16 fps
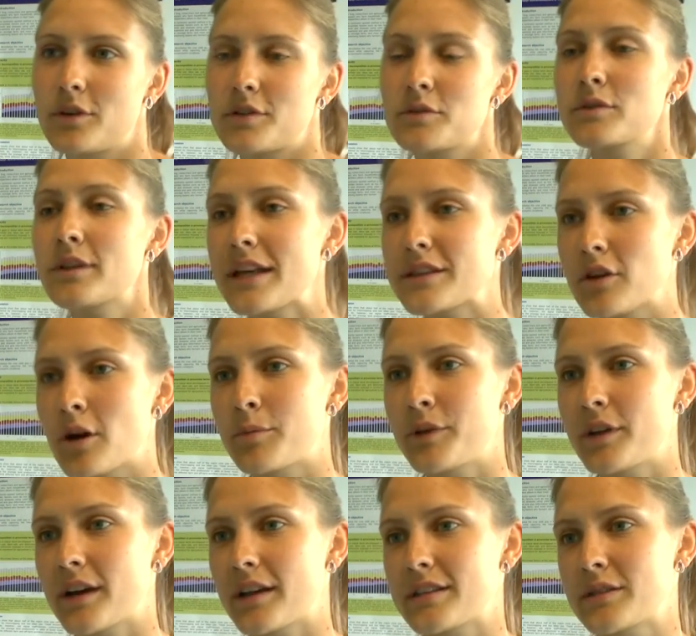
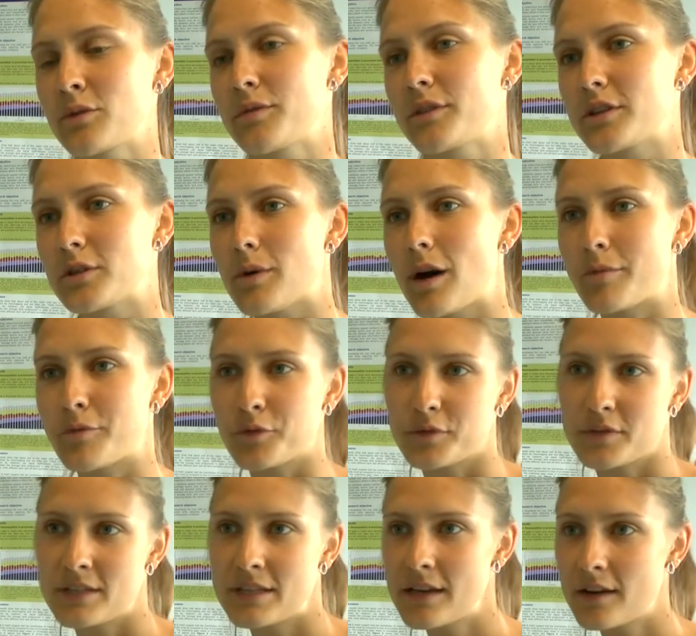Gesundheitskommunikation, wie das überhaupt
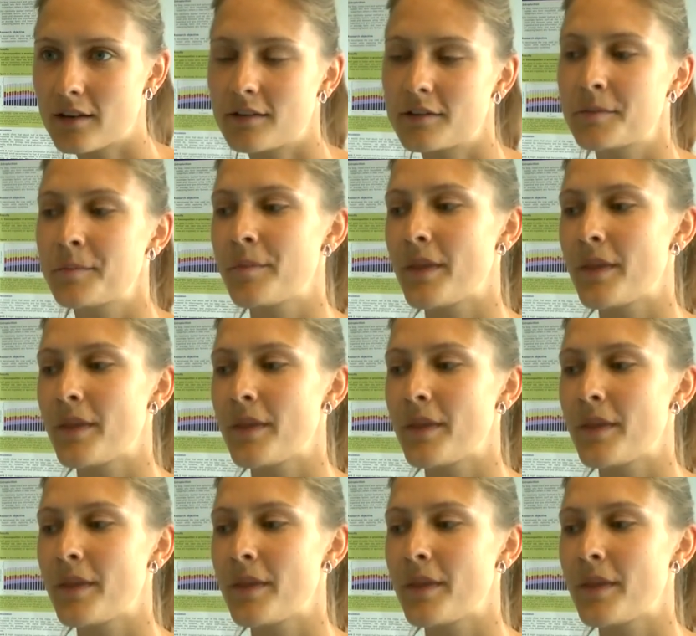funktioniert.